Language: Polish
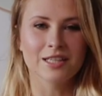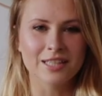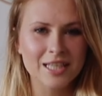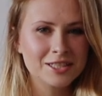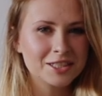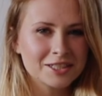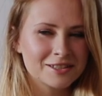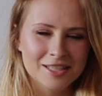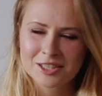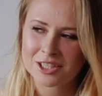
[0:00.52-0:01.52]
Jeśli
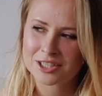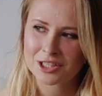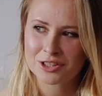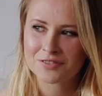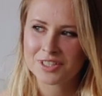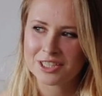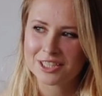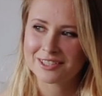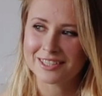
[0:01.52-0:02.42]
chcecie się dowiedzieć,